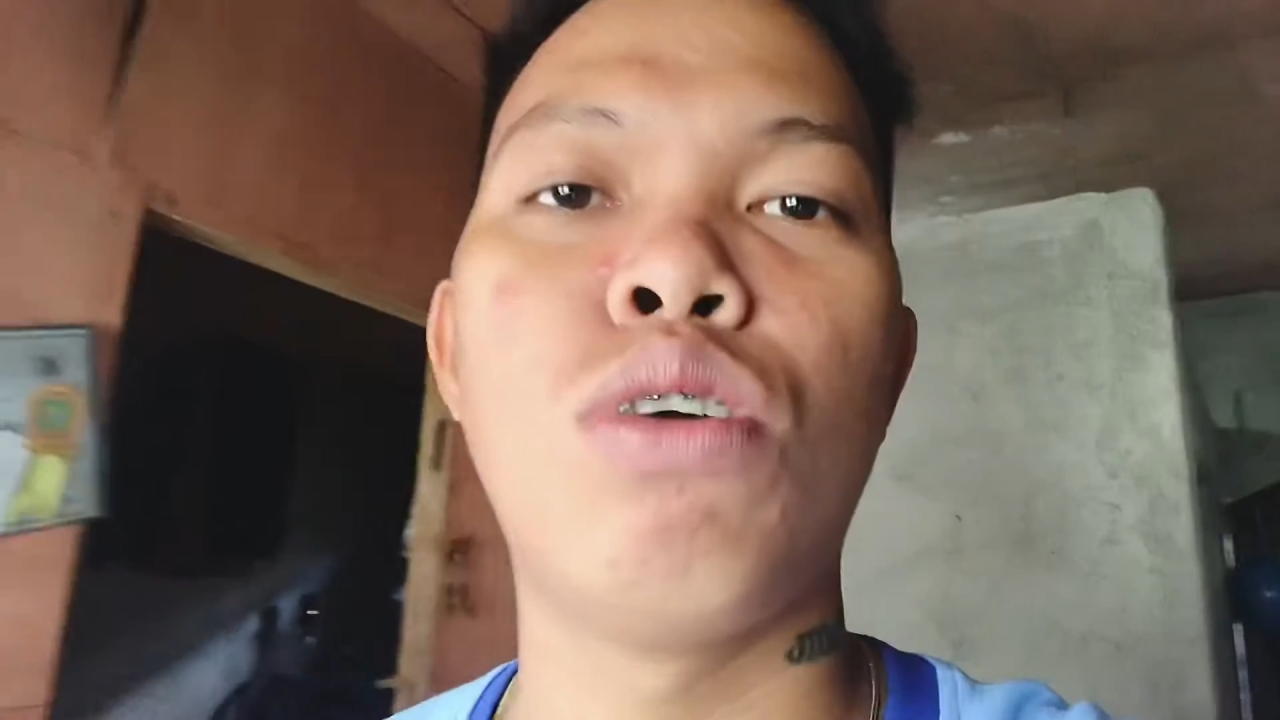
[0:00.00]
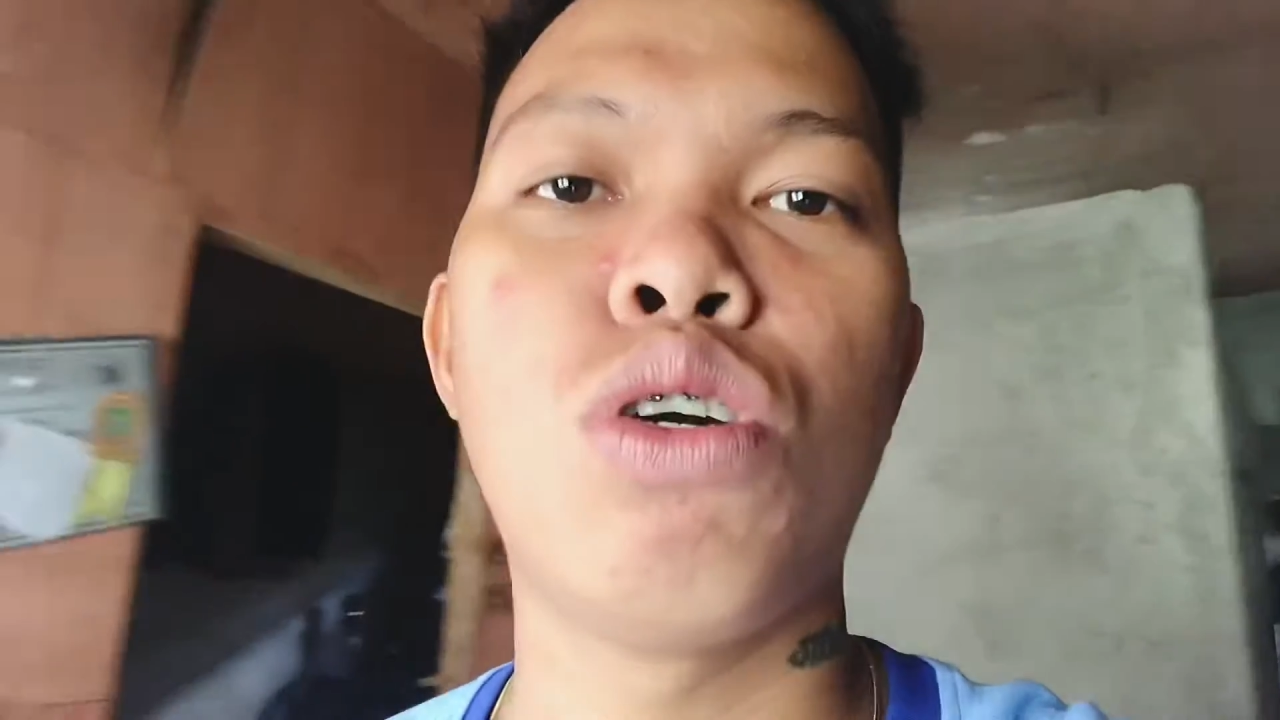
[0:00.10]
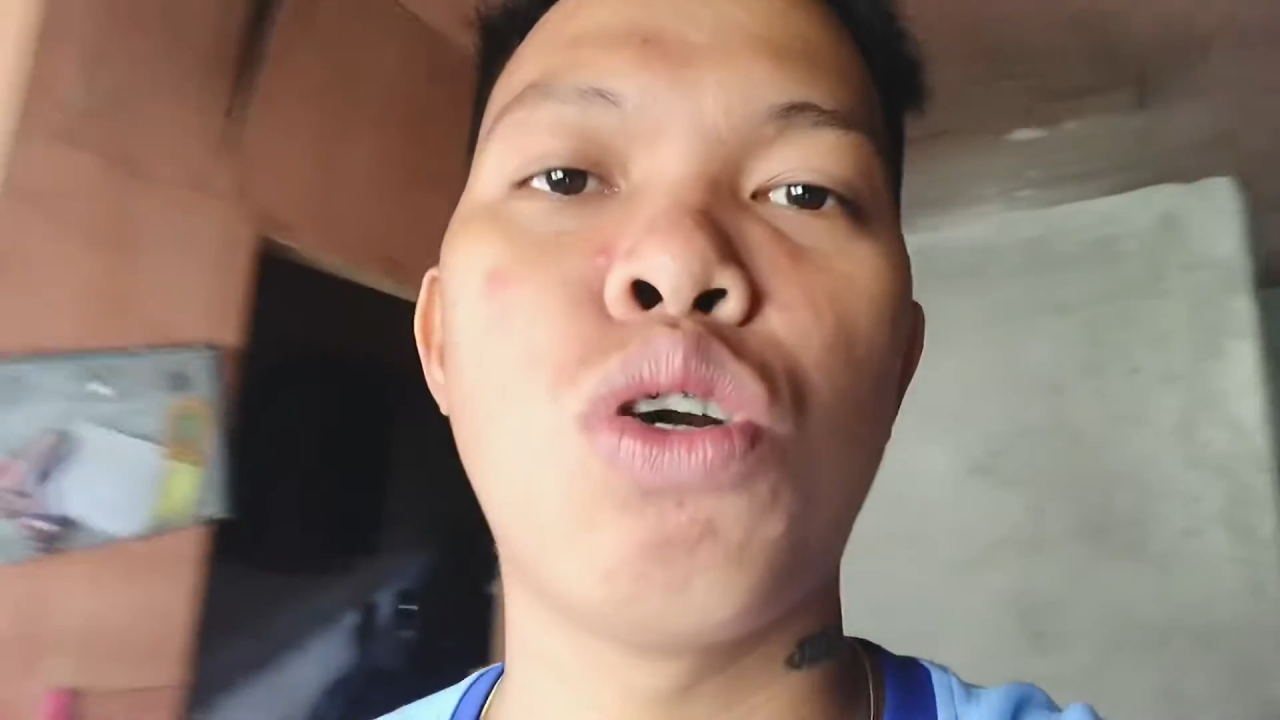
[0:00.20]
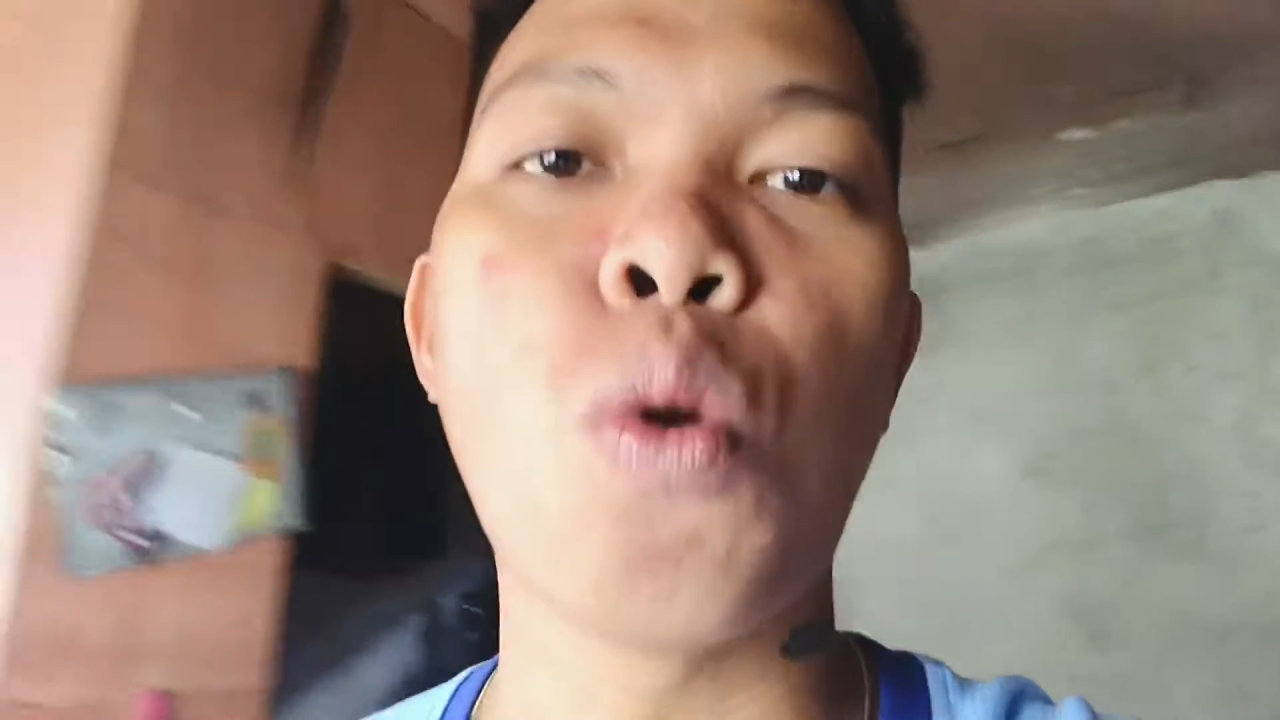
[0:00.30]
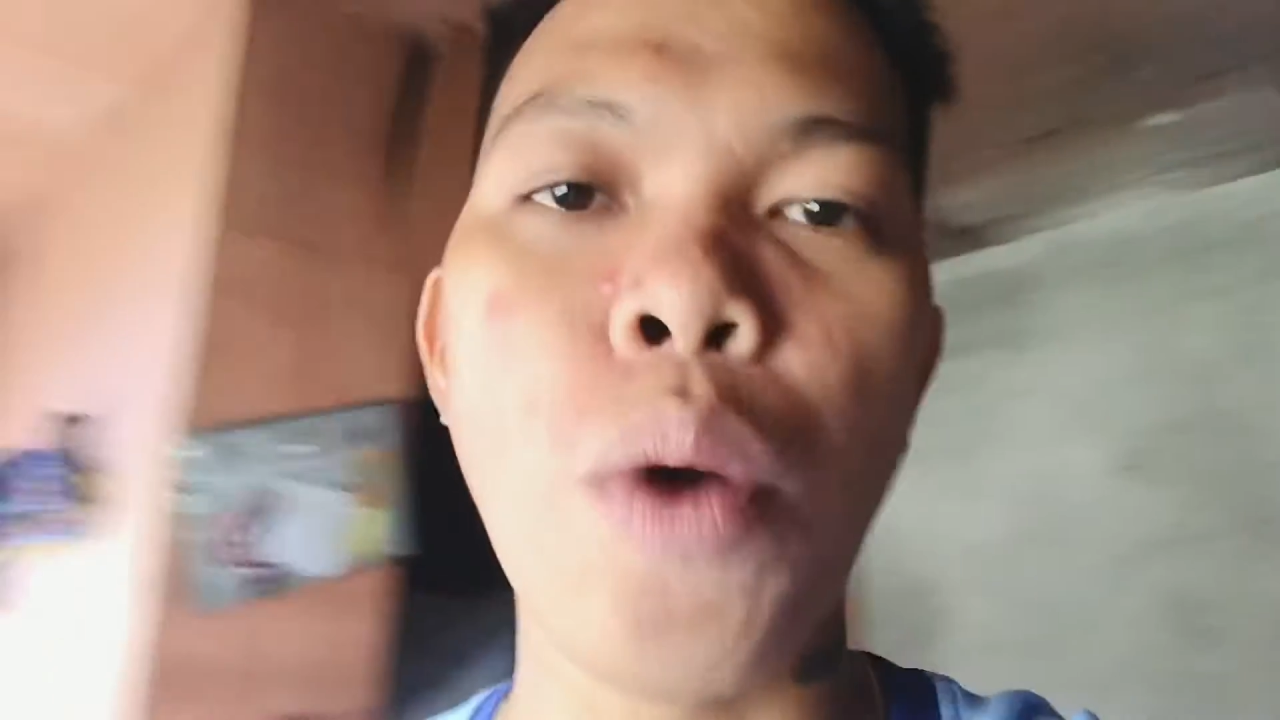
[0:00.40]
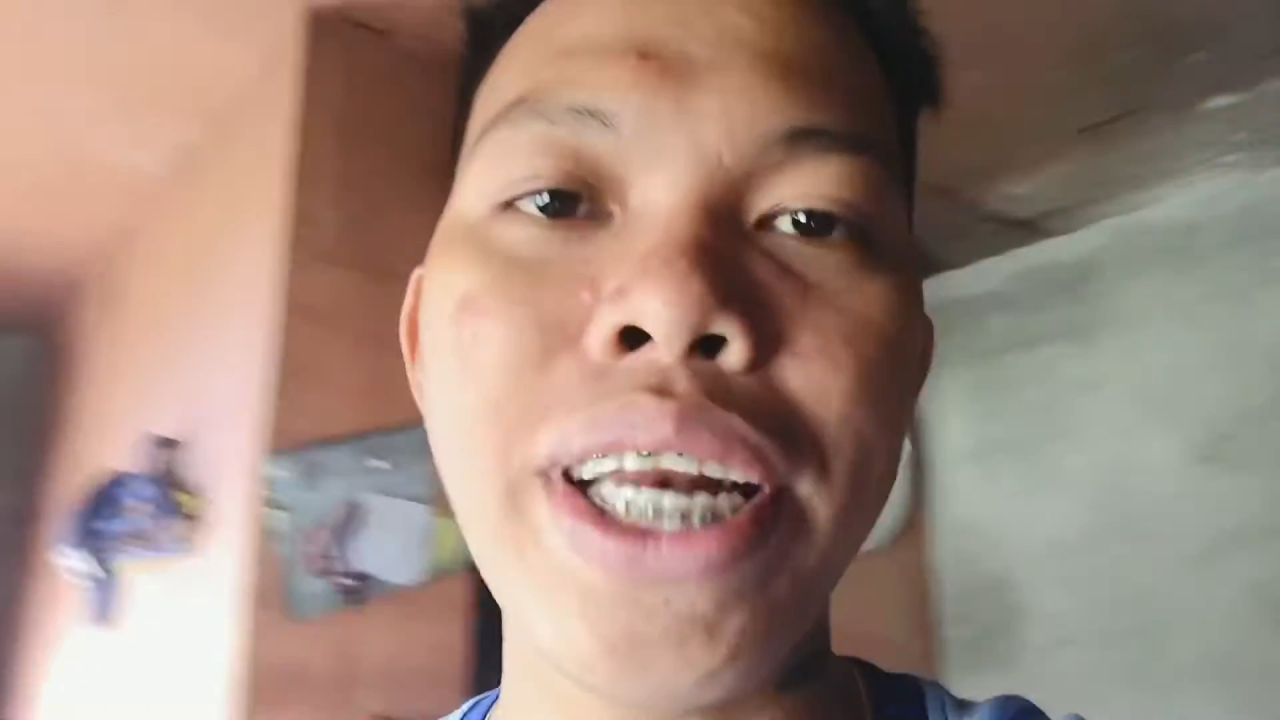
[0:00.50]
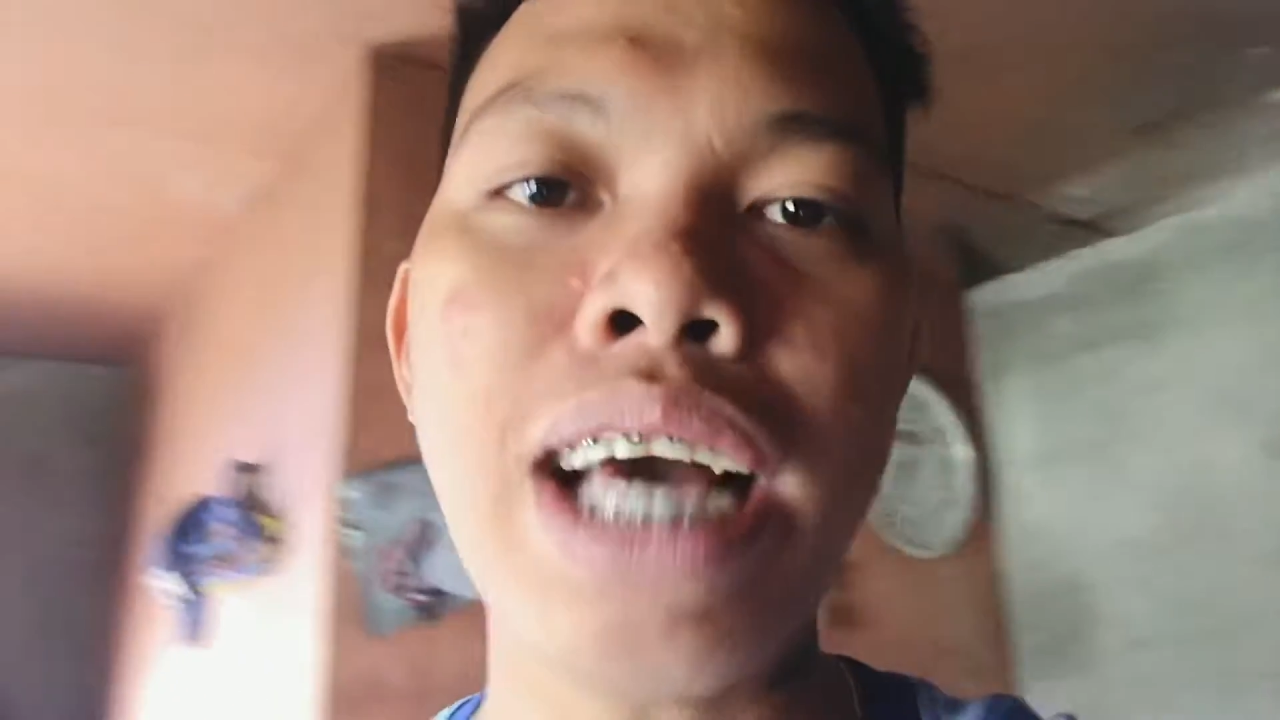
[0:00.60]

Ruin